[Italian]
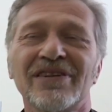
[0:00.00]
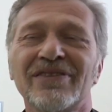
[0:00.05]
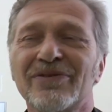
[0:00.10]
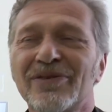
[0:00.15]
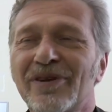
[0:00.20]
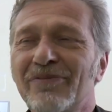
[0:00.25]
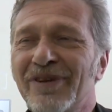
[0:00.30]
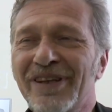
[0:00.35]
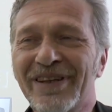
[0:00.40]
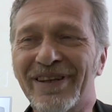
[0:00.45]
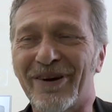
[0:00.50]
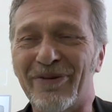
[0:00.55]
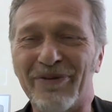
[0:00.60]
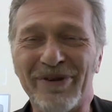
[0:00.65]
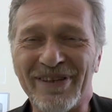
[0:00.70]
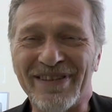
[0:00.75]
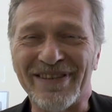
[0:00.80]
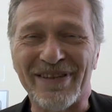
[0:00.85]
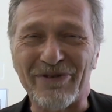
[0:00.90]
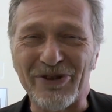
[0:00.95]
naturalmente
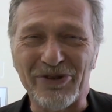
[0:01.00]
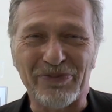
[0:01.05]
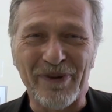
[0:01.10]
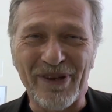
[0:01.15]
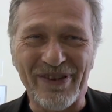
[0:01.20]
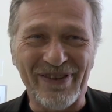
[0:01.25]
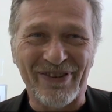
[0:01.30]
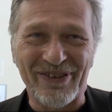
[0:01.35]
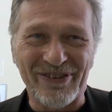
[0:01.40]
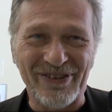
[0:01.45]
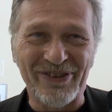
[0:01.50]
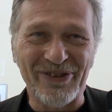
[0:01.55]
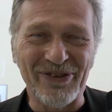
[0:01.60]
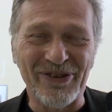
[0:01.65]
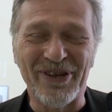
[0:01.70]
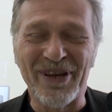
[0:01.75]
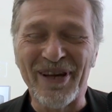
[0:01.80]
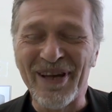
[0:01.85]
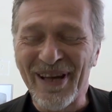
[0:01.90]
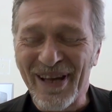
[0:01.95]
come diciamo spesso, se
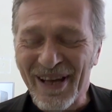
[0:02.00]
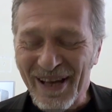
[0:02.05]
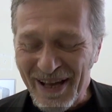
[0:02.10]
noi